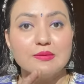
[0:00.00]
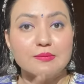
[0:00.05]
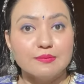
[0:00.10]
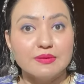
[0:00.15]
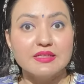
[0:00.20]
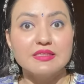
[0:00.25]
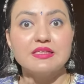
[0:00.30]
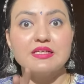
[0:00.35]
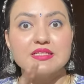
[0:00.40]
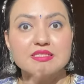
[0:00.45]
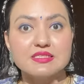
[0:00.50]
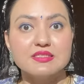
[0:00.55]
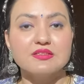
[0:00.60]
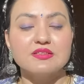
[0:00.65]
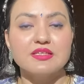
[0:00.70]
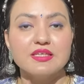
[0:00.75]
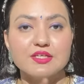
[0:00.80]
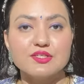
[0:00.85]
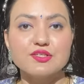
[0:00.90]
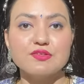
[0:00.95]
ब्लड का
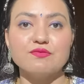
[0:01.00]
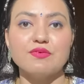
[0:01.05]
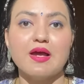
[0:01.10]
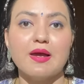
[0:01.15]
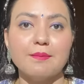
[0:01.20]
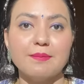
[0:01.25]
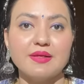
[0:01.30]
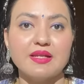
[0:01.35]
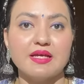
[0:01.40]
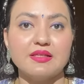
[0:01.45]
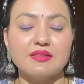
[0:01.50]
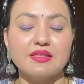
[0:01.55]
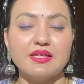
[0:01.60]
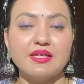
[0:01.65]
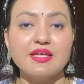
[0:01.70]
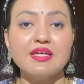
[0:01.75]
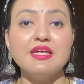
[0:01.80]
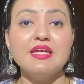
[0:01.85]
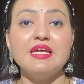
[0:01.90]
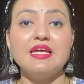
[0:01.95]
सर्कुलेशन वहाँ पर आता
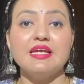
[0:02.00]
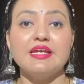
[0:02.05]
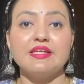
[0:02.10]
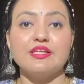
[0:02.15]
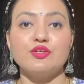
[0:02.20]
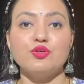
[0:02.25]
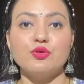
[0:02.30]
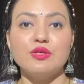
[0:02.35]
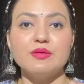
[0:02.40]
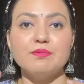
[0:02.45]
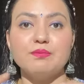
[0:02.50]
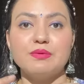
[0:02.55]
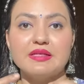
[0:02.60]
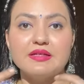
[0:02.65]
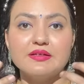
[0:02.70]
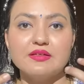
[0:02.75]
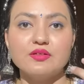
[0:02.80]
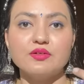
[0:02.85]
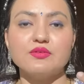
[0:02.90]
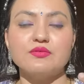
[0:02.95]
है क्योंकि ब्लड